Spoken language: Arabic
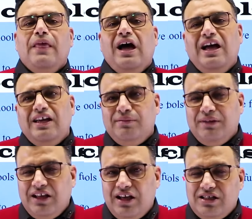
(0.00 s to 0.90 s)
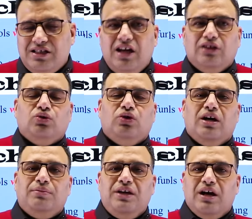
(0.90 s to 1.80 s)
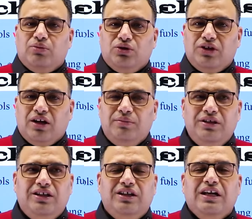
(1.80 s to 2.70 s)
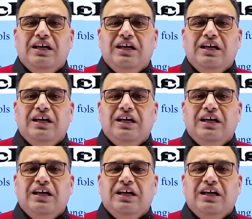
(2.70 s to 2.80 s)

هاي المدارس يا طلابي يا محترمين